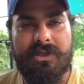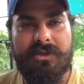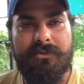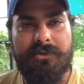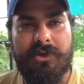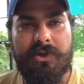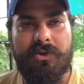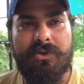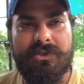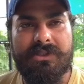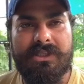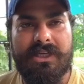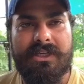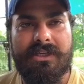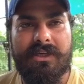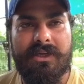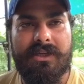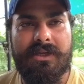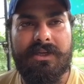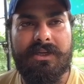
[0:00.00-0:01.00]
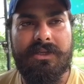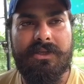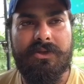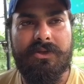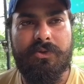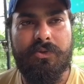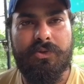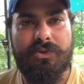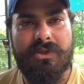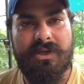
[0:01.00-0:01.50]
भी ग्रोथ चेक करेंगे
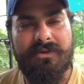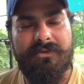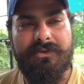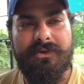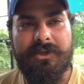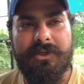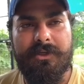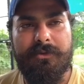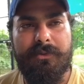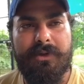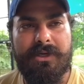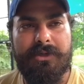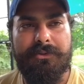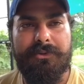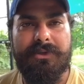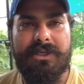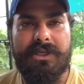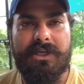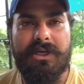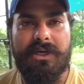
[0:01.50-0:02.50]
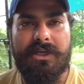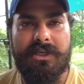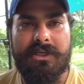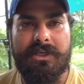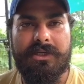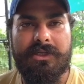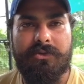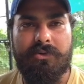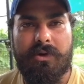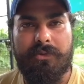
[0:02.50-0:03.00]
उसका भी फीड मैनेजमेंट
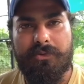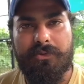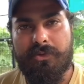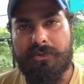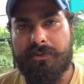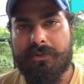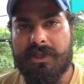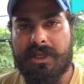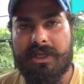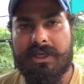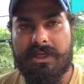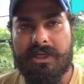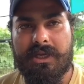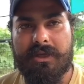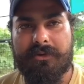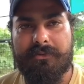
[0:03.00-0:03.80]
निकालेंगे तो आपको बताएंगे लाइव